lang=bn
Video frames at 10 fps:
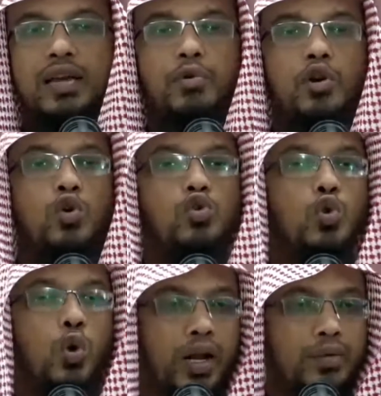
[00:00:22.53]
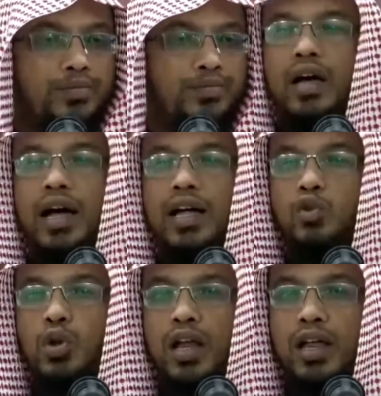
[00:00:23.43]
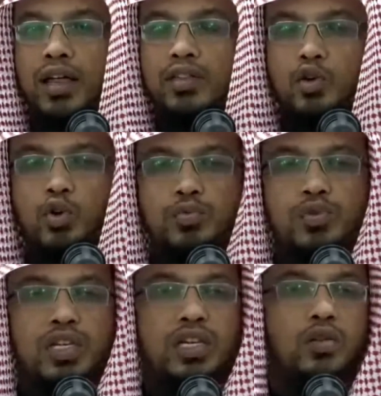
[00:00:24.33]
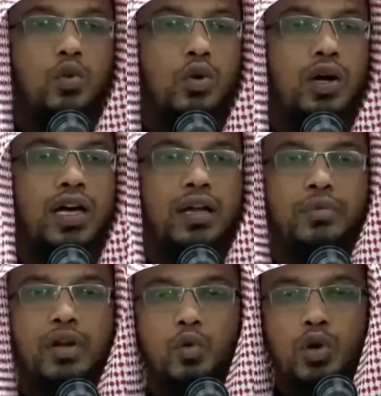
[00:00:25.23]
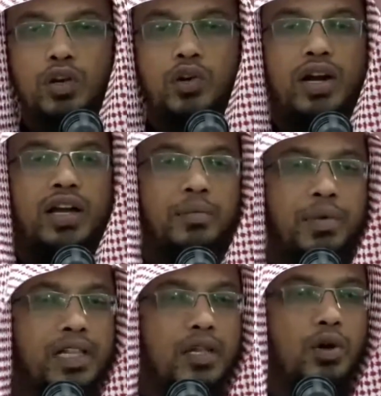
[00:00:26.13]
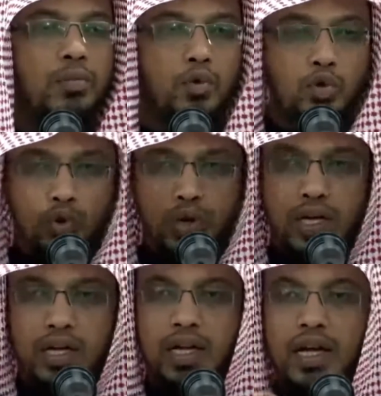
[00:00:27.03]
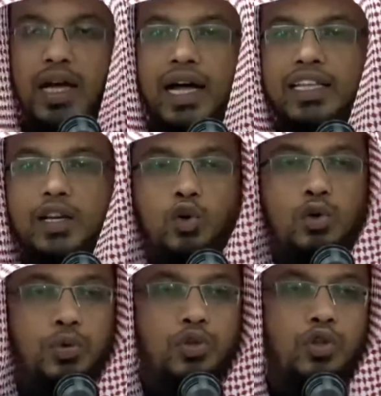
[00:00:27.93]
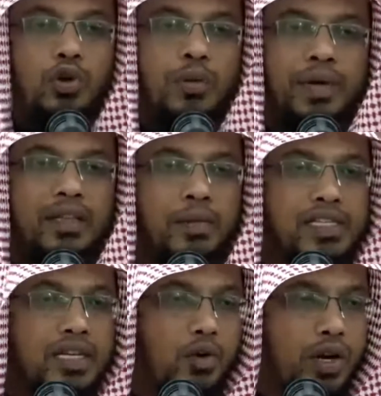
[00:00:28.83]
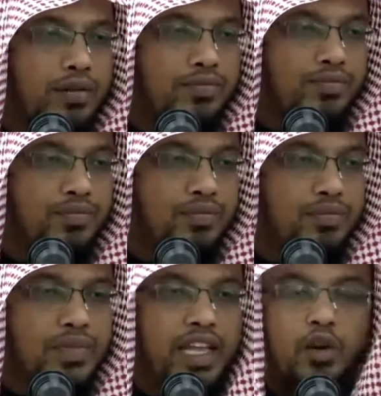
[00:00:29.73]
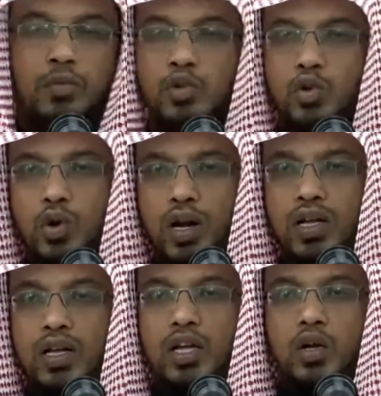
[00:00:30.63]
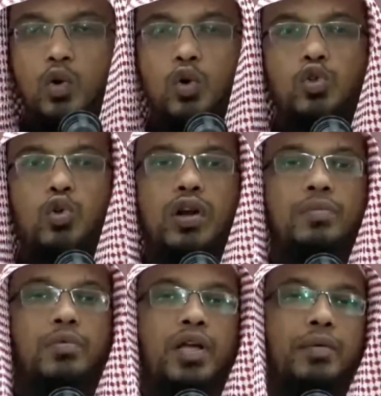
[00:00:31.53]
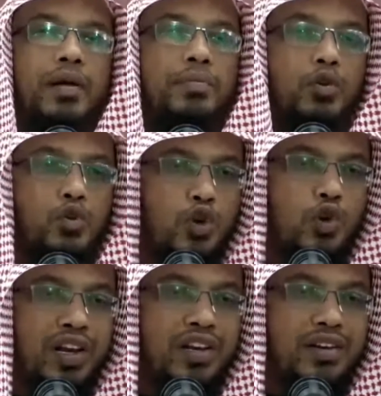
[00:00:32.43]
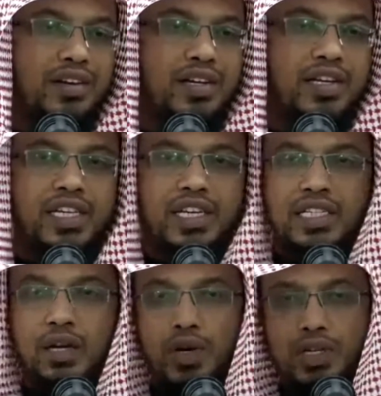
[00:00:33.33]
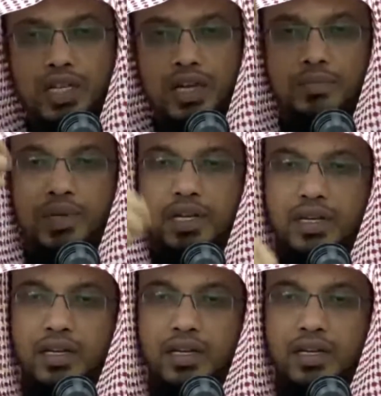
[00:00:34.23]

এরপরে উজু করা হাত দুই হাতের কবজি ধোয়া এরপরে কুলি করা নাকে পানি দেওয়া মুখ ধোয়া হাতের কোণে পর্যন্ত দেওয়া মাথা মাসায় করা এরকম উজু করা উজু করার পরে এবার আপনি গোসল করেন সেটা শাওয়ার দিয়ে আপনি